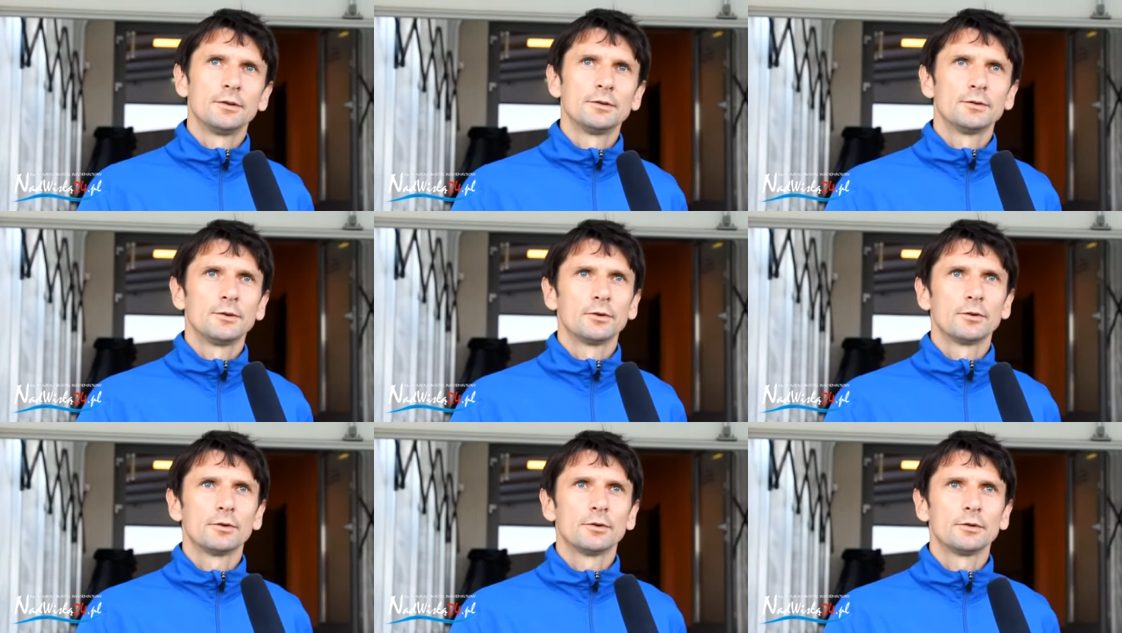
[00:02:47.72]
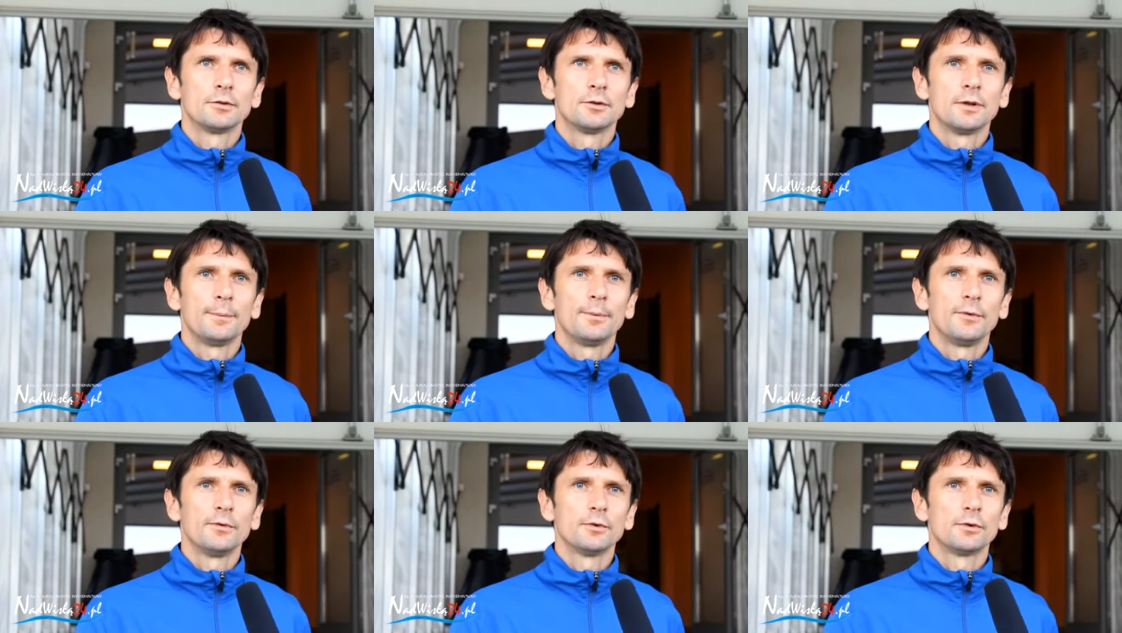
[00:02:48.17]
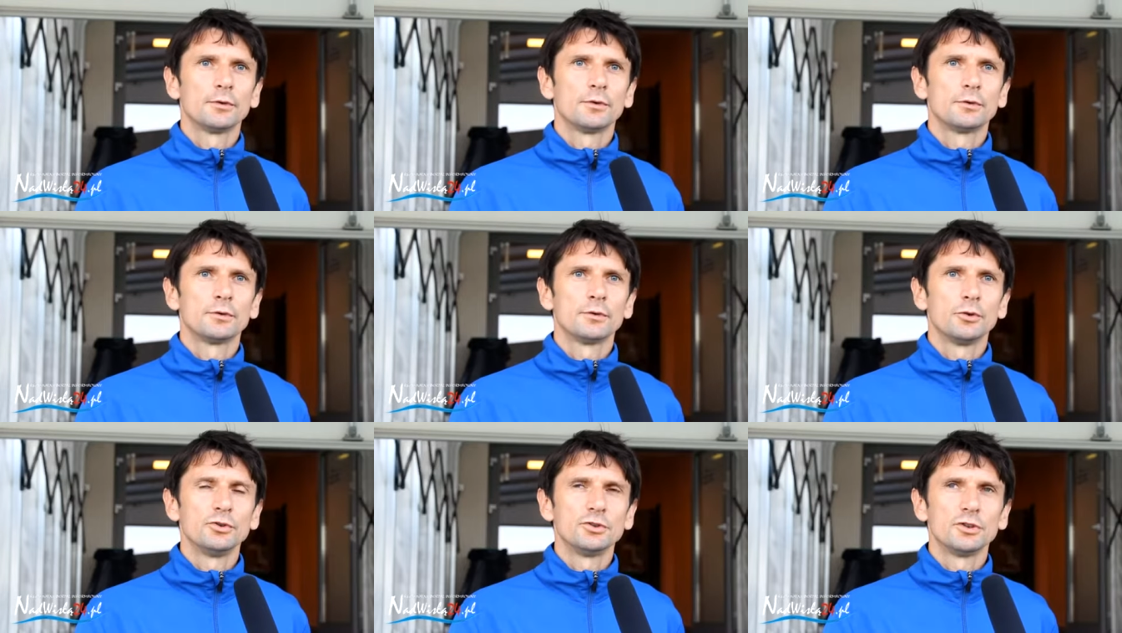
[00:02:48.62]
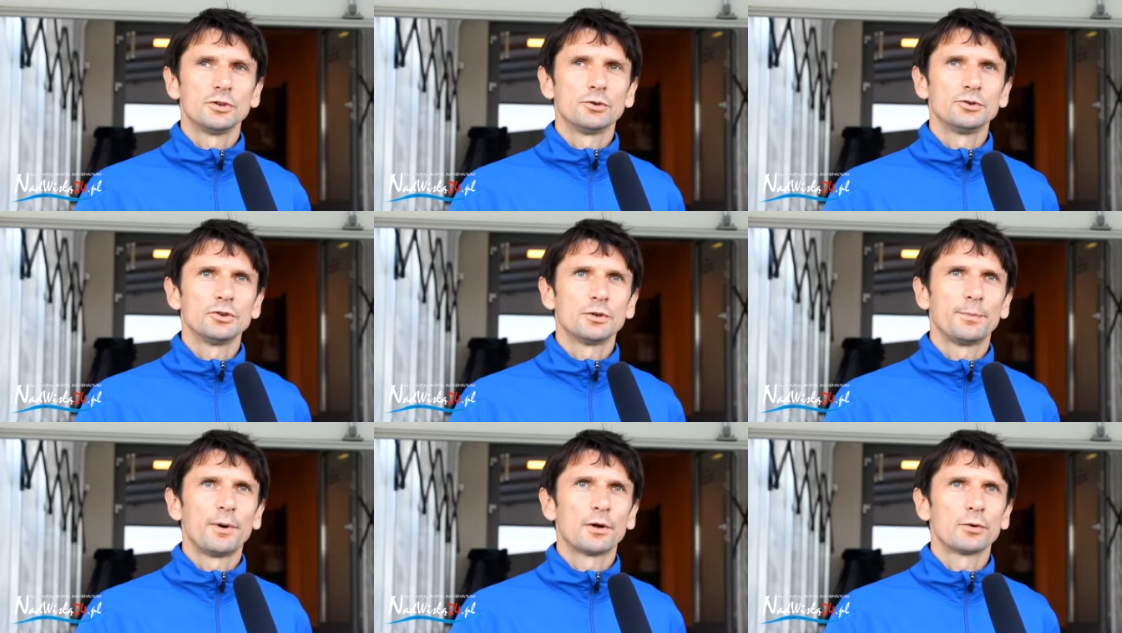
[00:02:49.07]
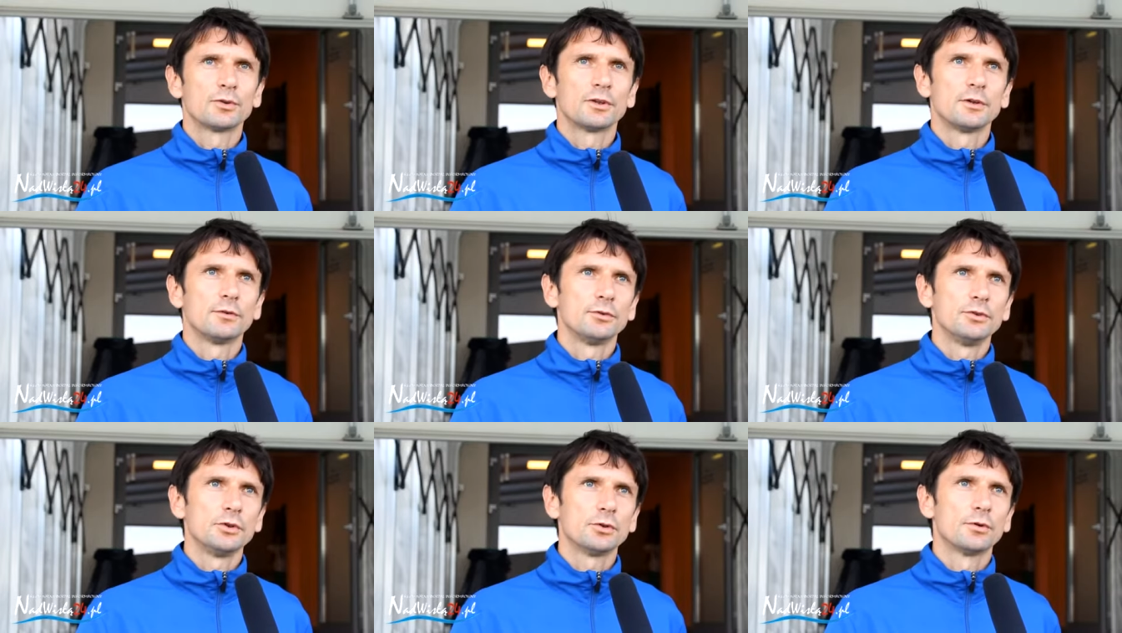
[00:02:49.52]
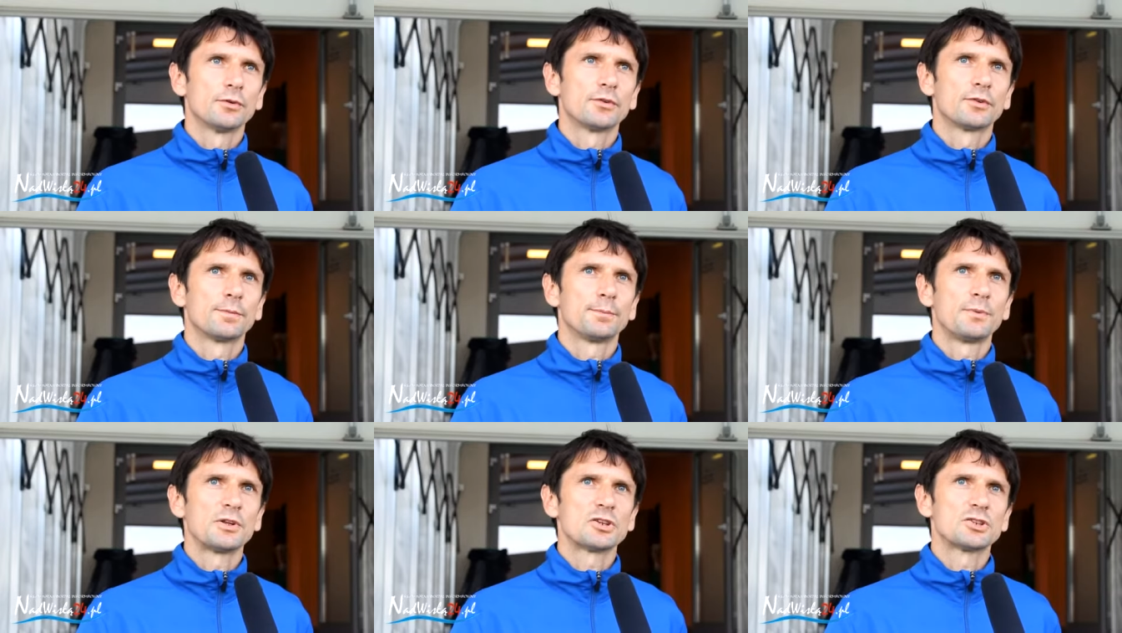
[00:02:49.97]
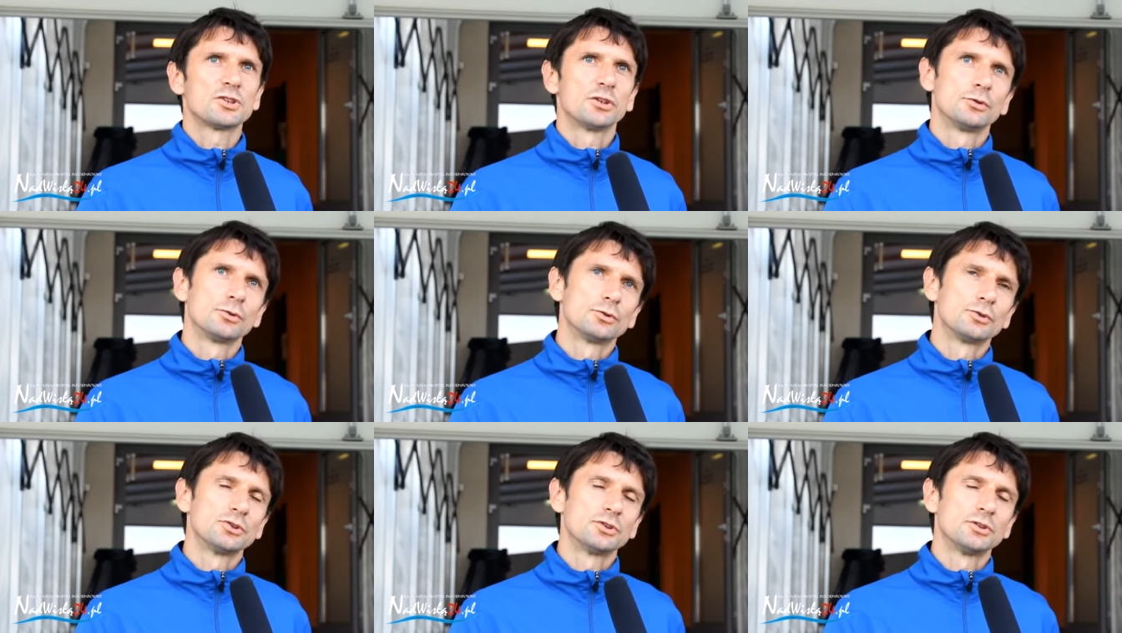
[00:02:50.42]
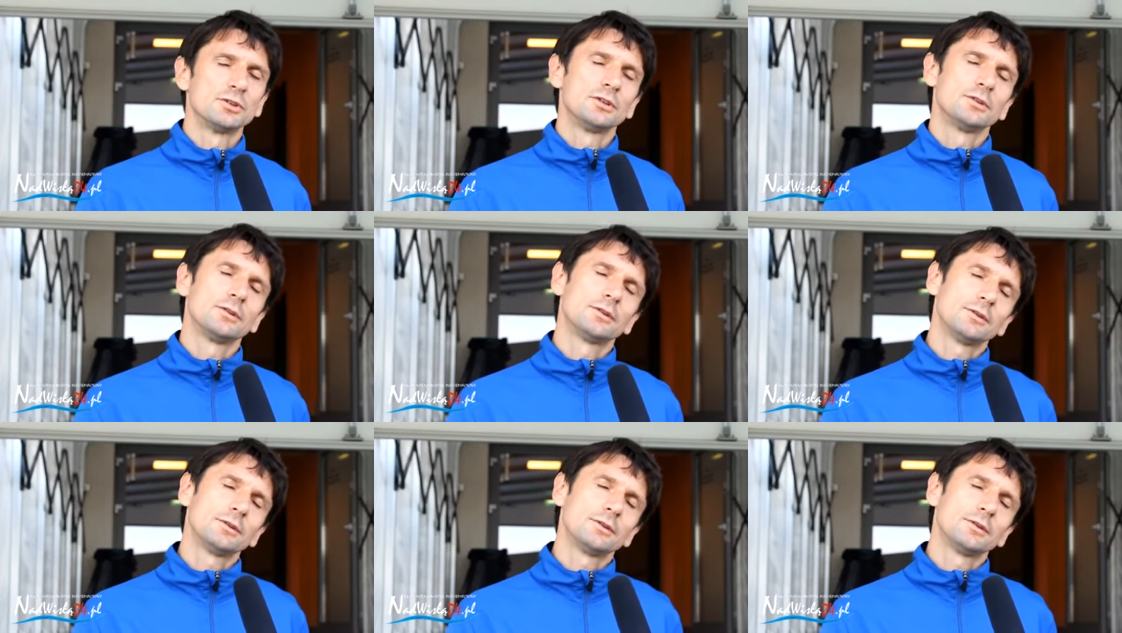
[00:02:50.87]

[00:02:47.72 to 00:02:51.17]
do, na pewno dojdzie do nich paru zawodników z pierwszej drużyny.